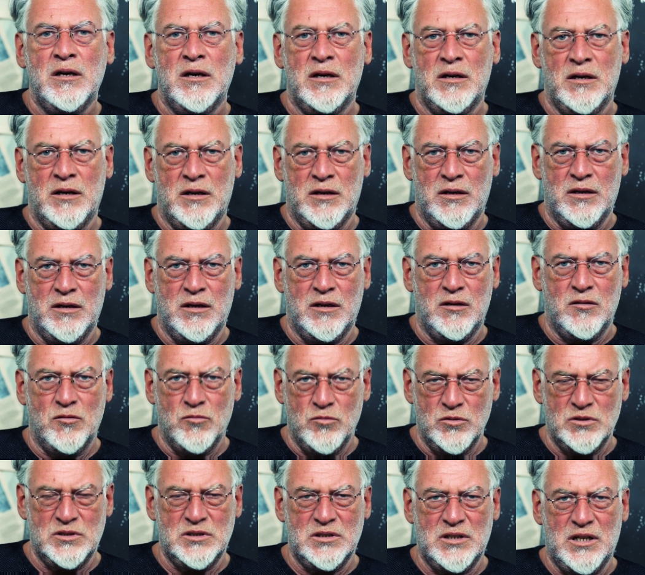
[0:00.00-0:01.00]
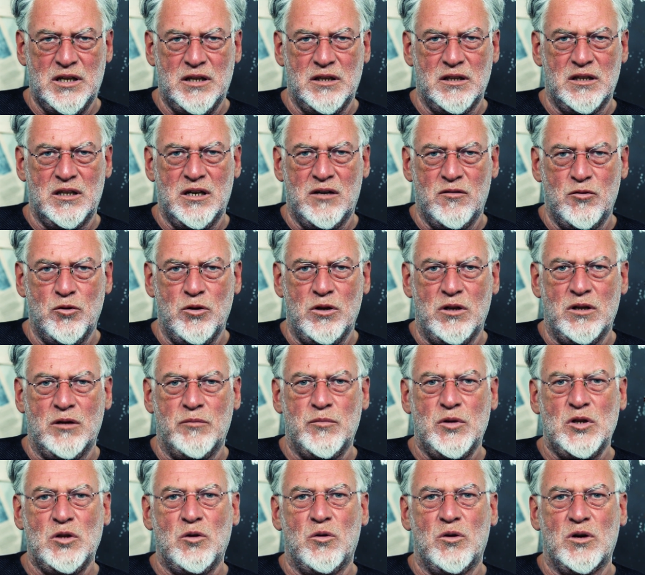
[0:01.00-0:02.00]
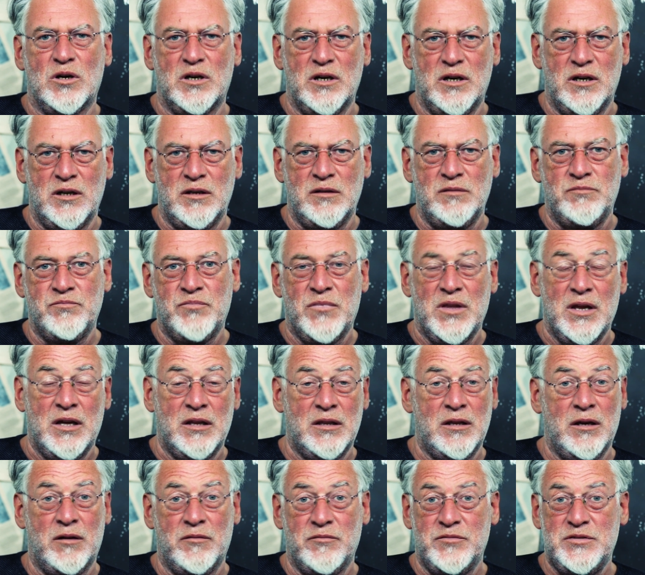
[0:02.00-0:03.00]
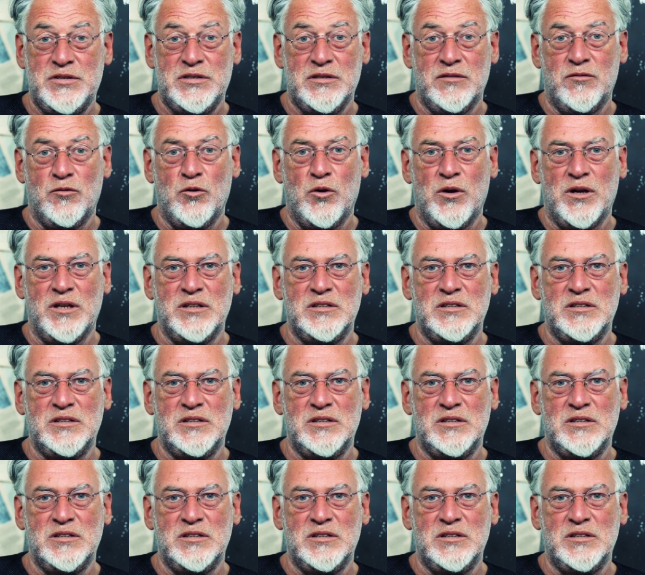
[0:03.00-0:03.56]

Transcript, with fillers: э, узнал довольно много там всего